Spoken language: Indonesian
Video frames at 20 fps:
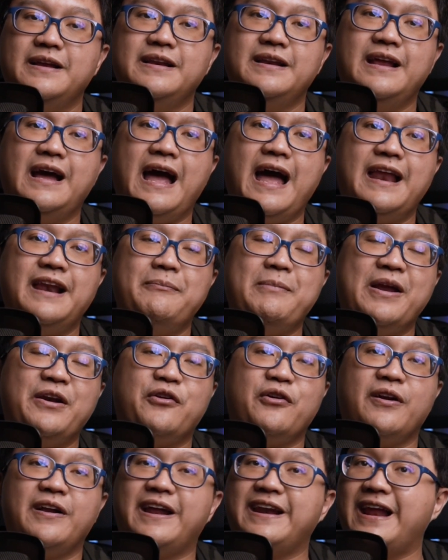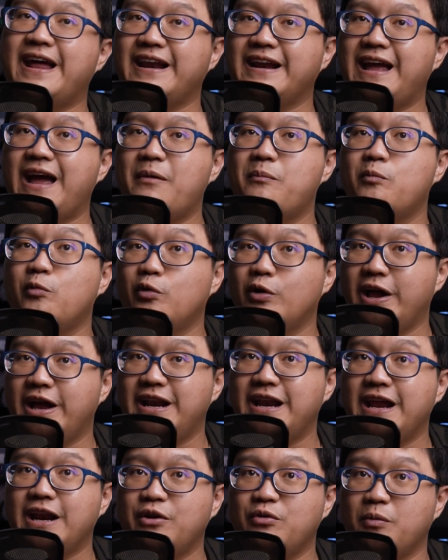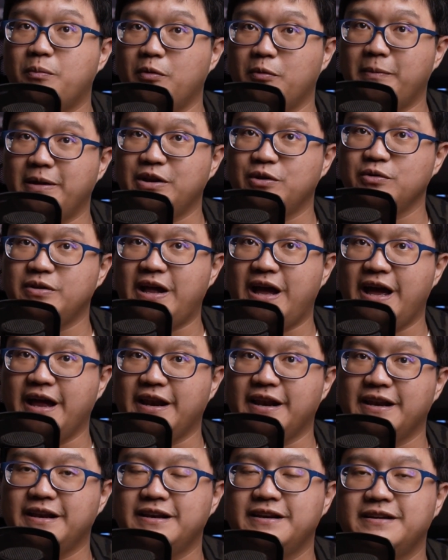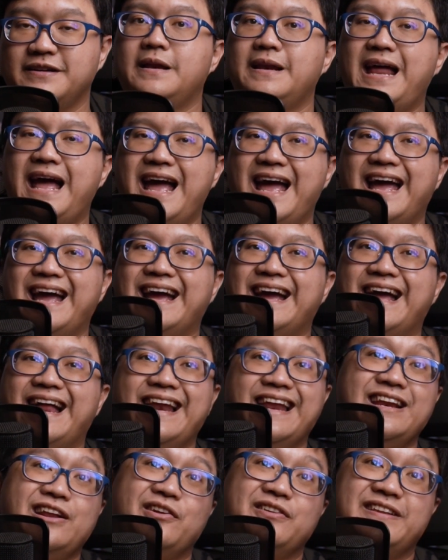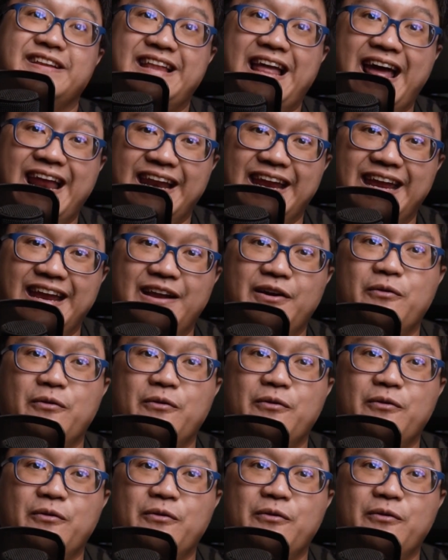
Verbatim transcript: dengan bandrolan harga mulai dari 24 jutaan. Nah, kalian kalau tertarik,